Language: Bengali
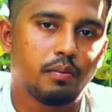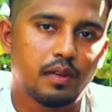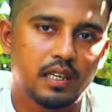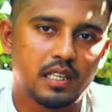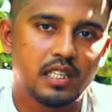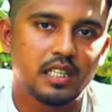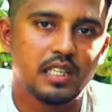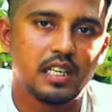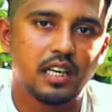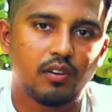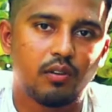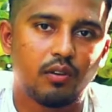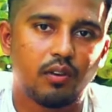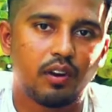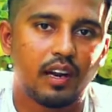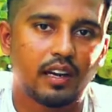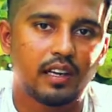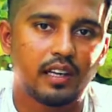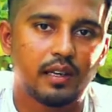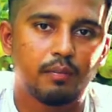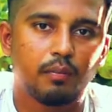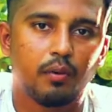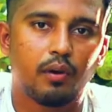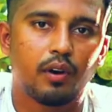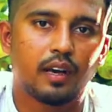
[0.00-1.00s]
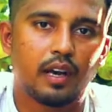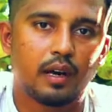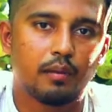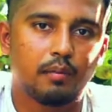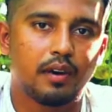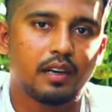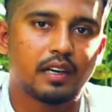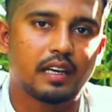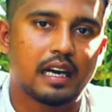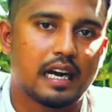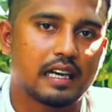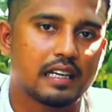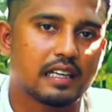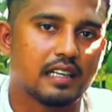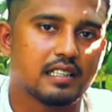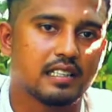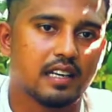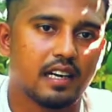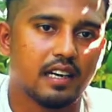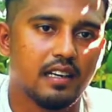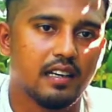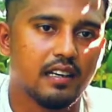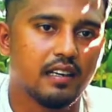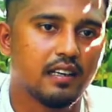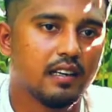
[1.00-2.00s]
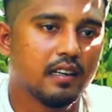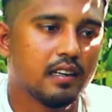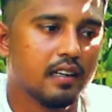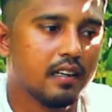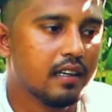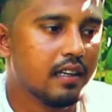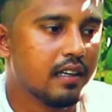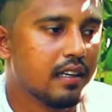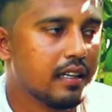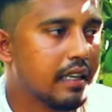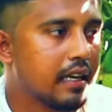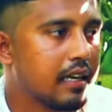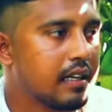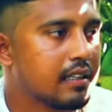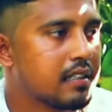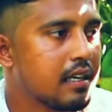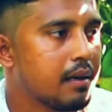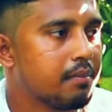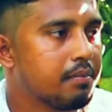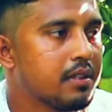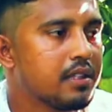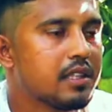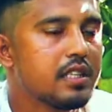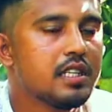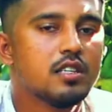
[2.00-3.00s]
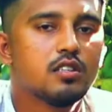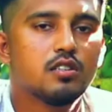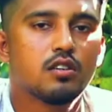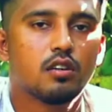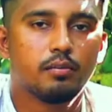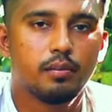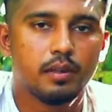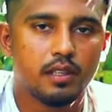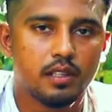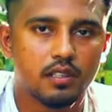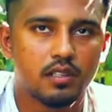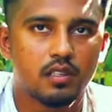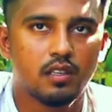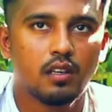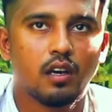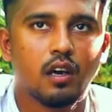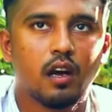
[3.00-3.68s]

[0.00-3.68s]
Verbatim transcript: বেশি ইয়ে করে আর কি পরে আবার কাটা যায় দেখা যাচ্ছে আপনি তিনশো পিস